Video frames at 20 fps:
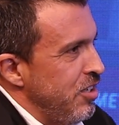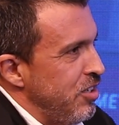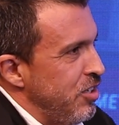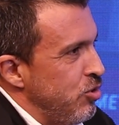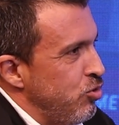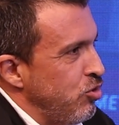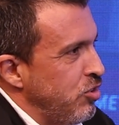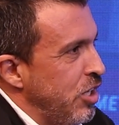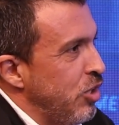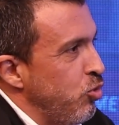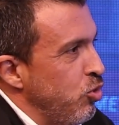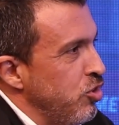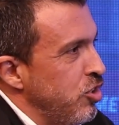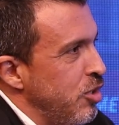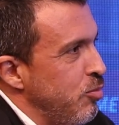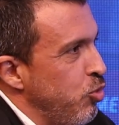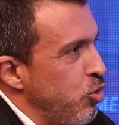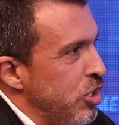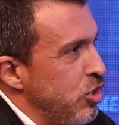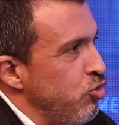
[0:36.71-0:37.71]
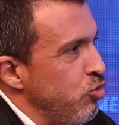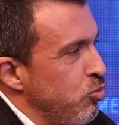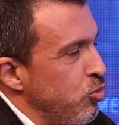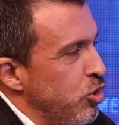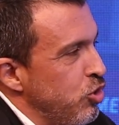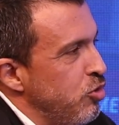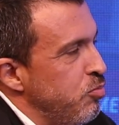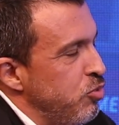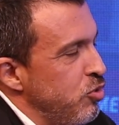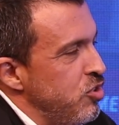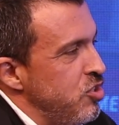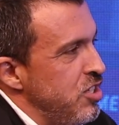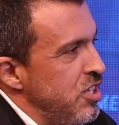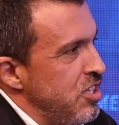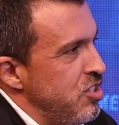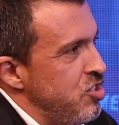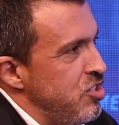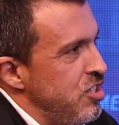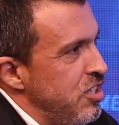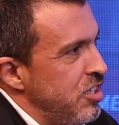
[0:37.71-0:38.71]
e isso tem contribuído muito para o
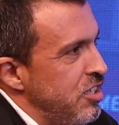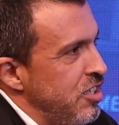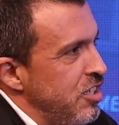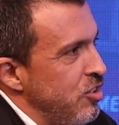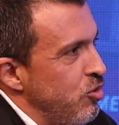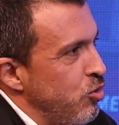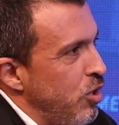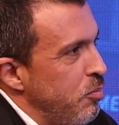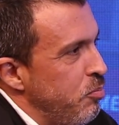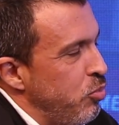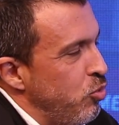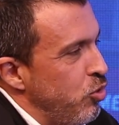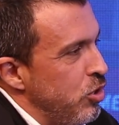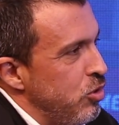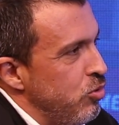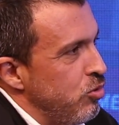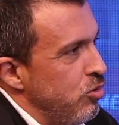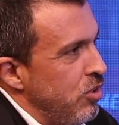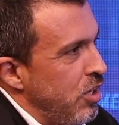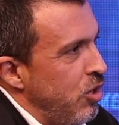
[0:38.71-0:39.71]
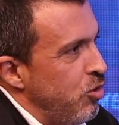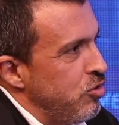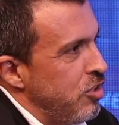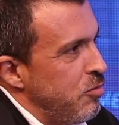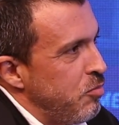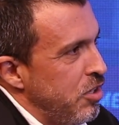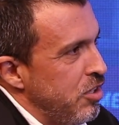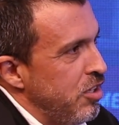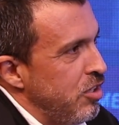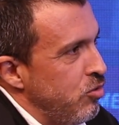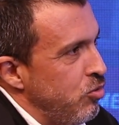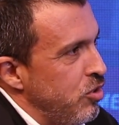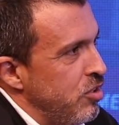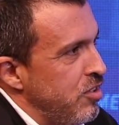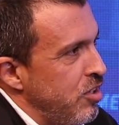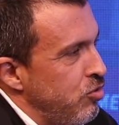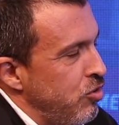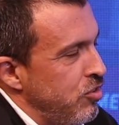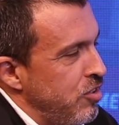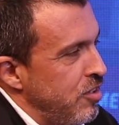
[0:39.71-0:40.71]
dia a dia aqui no apoio aos
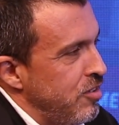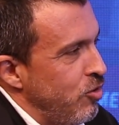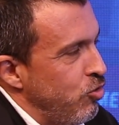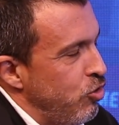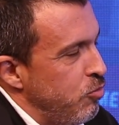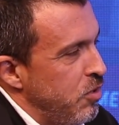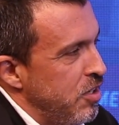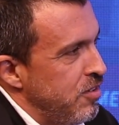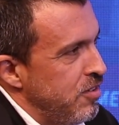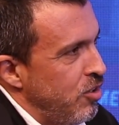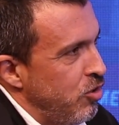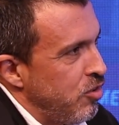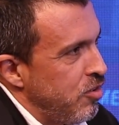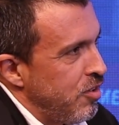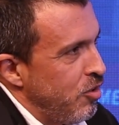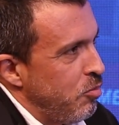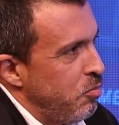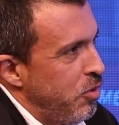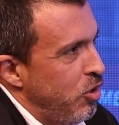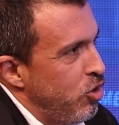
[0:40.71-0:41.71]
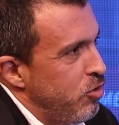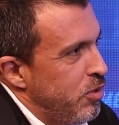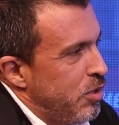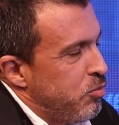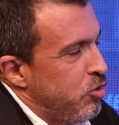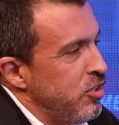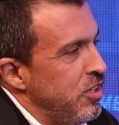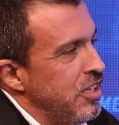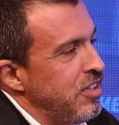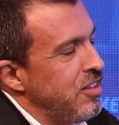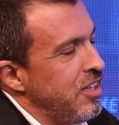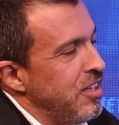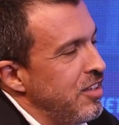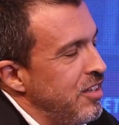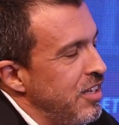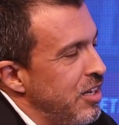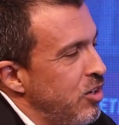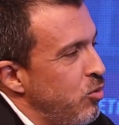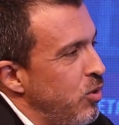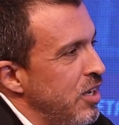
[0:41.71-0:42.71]
empreendedores da Associação Comercial de São Paulo para poder
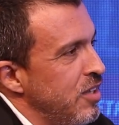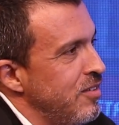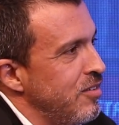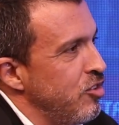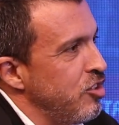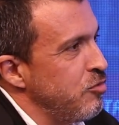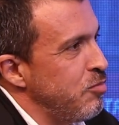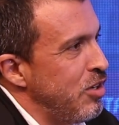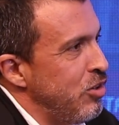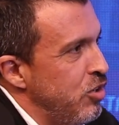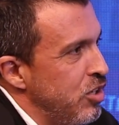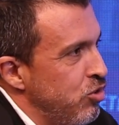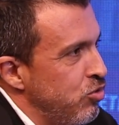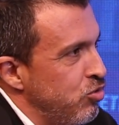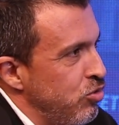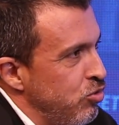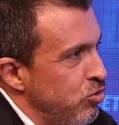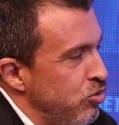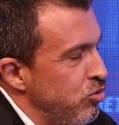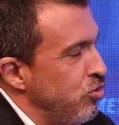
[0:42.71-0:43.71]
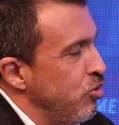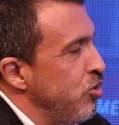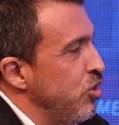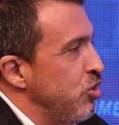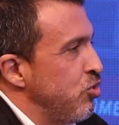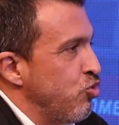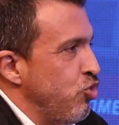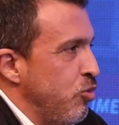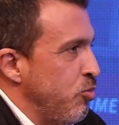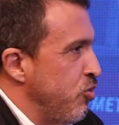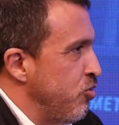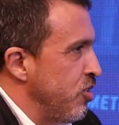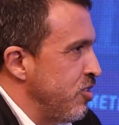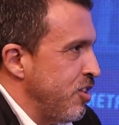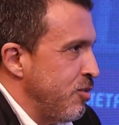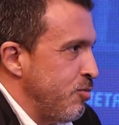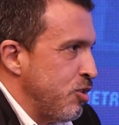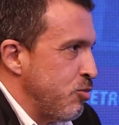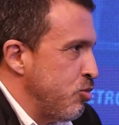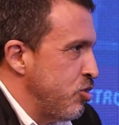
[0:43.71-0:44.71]
entender quais são as melhores soluções, como
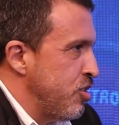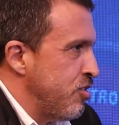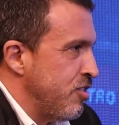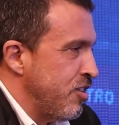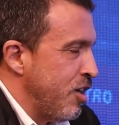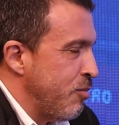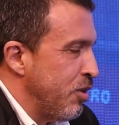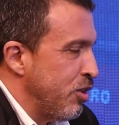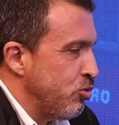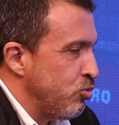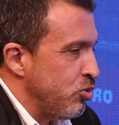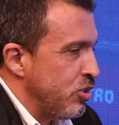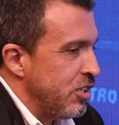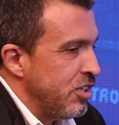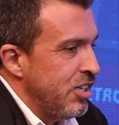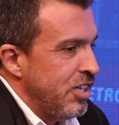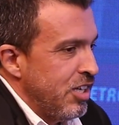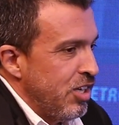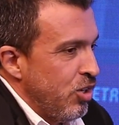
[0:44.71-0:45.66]
você mesmo disse na abertura,